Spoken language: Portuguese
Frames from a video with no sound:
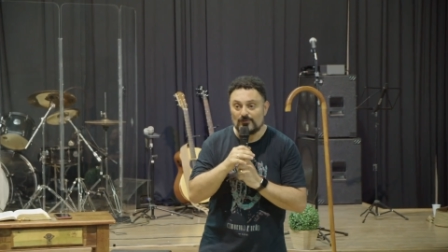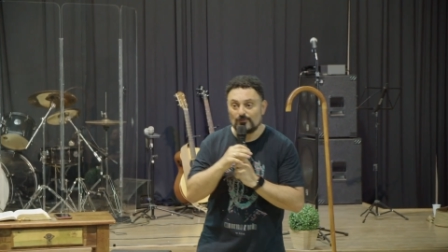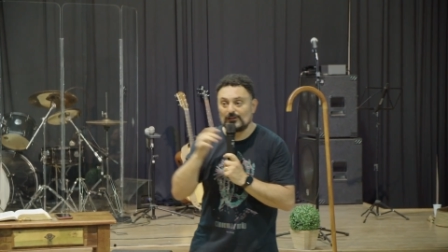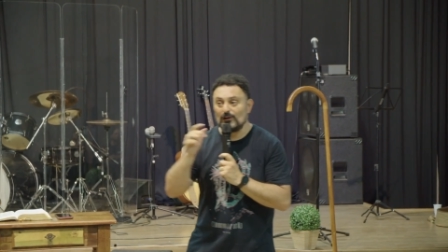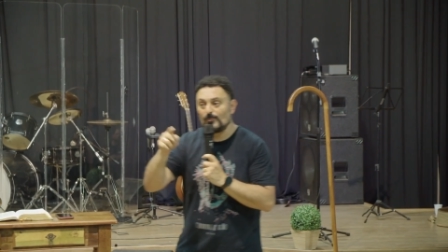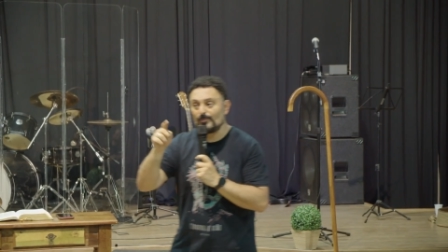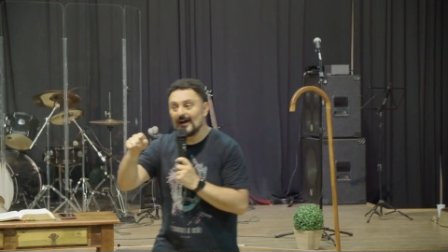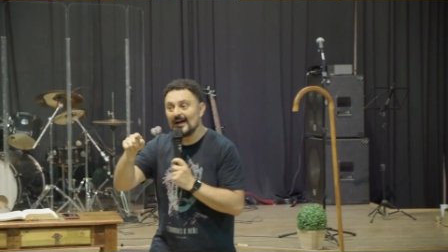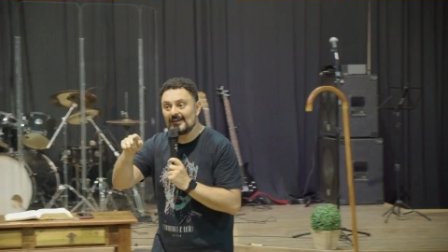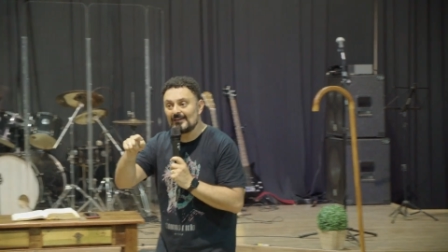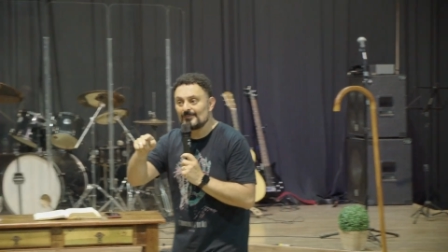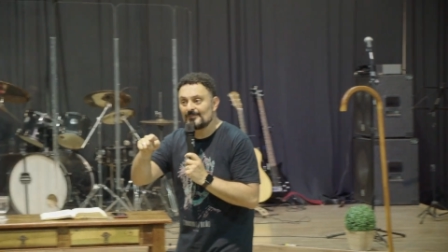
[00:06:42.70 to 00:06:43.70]
O teu
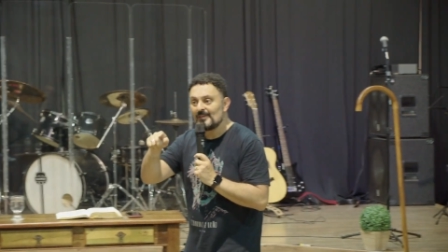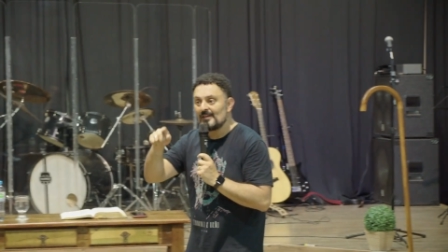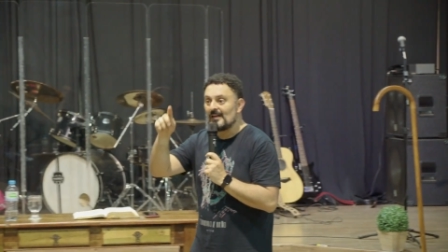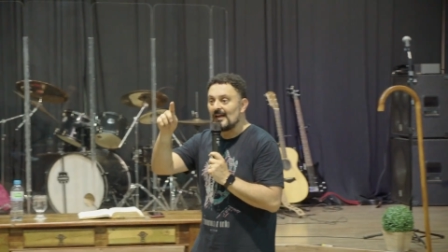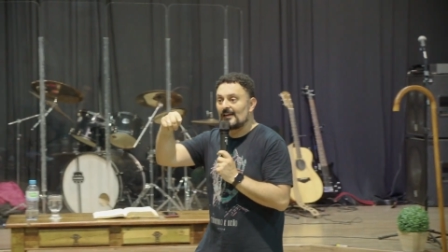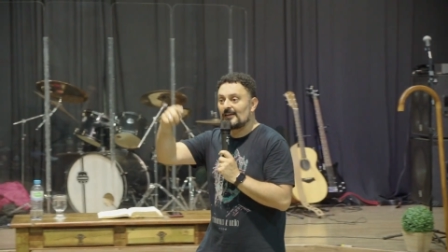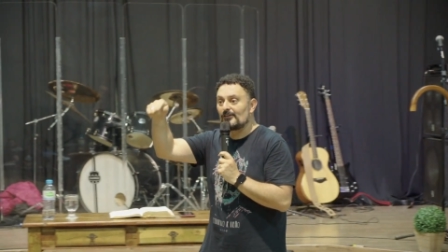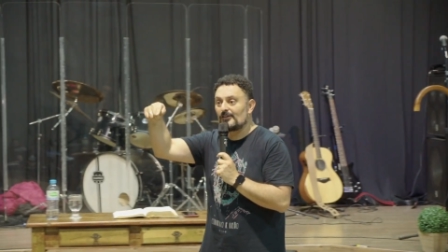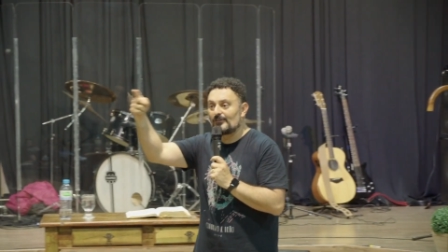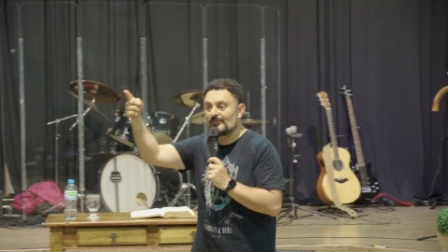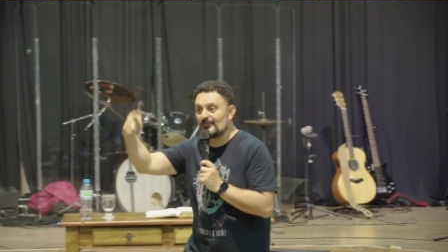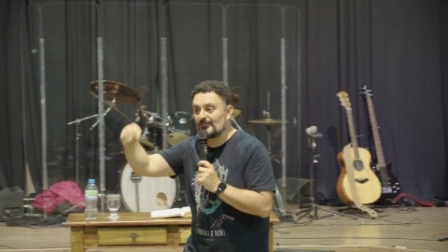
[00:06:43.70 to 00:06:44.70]
pai é aquilo que
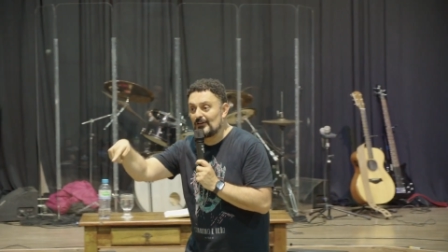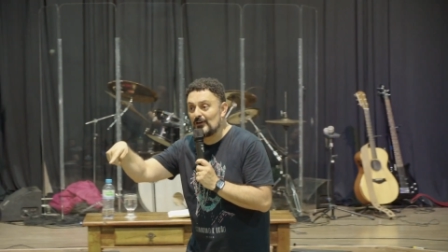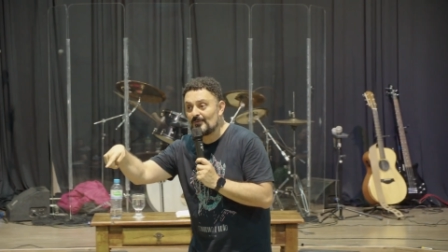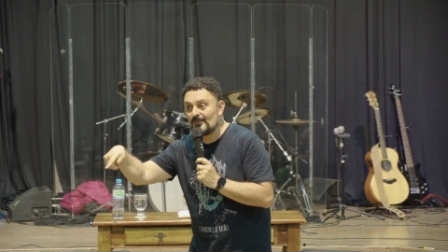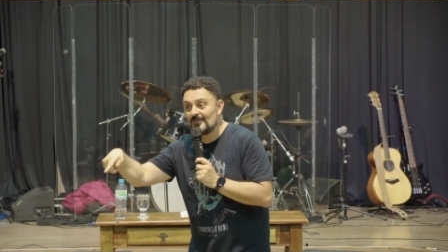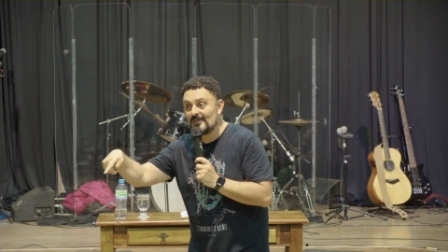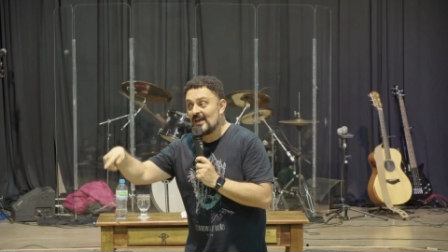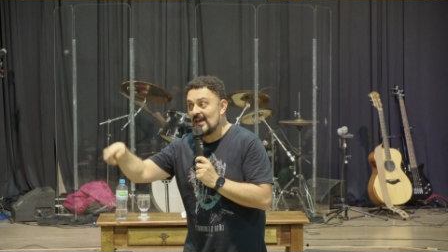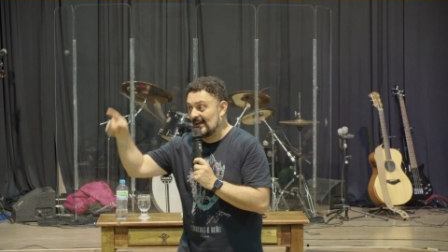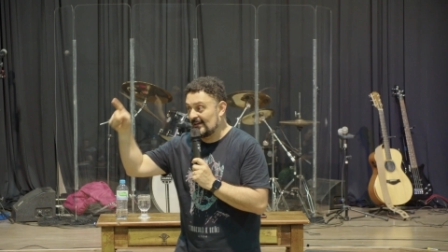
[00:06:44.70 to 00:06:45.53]
você viveu, é